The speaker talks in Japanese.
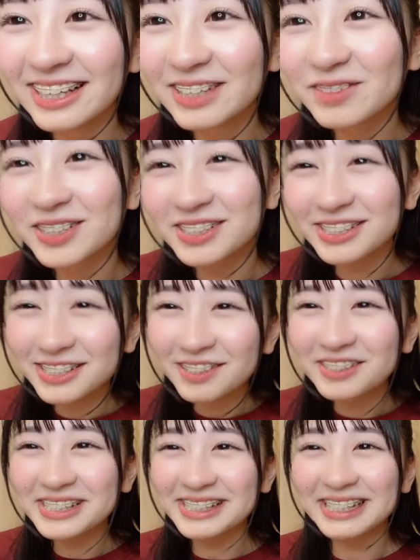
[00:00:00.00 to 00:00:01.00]
でも卒業し
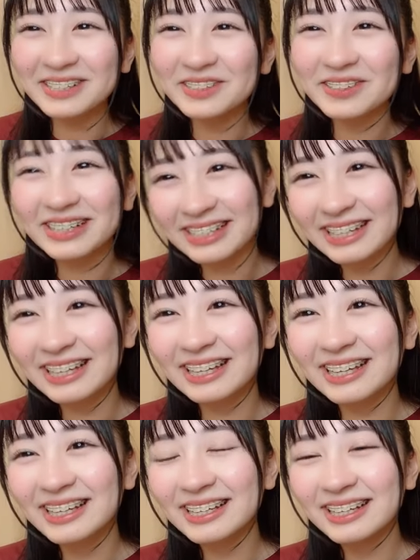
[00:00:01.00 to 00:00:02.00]
ちゃうのが
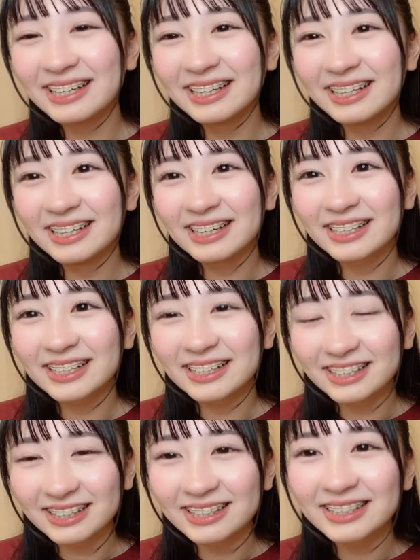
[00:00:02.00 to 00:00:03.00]
ね
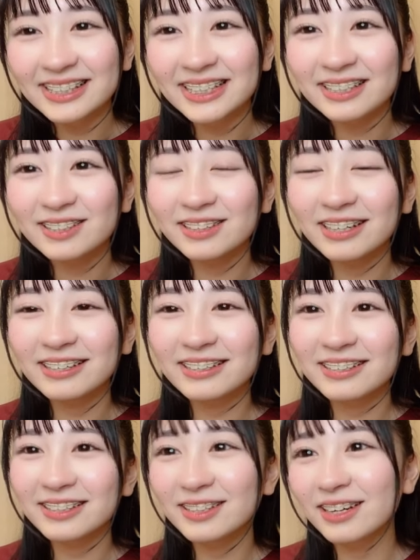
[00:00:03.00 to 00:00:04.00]
ちゃんと連
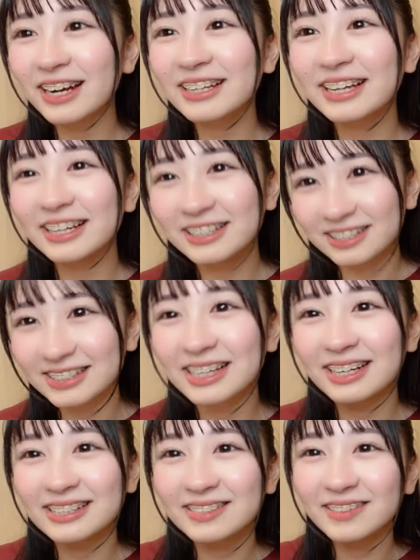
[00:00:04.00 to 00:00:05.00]
絡取らないと
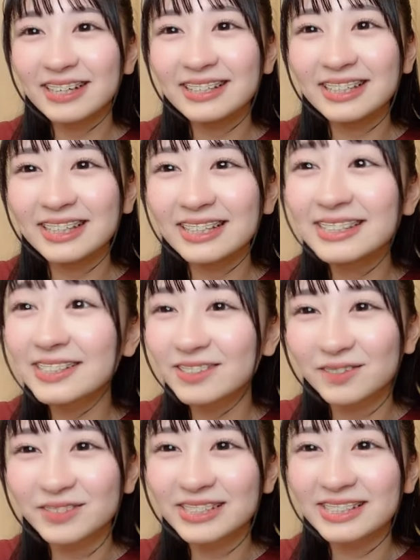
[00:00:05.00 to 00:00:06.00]
さ疎遠になっちゃう
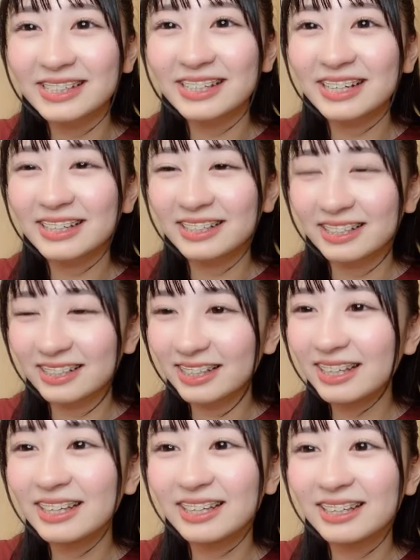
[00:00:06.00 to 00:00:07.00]
かもしれないからね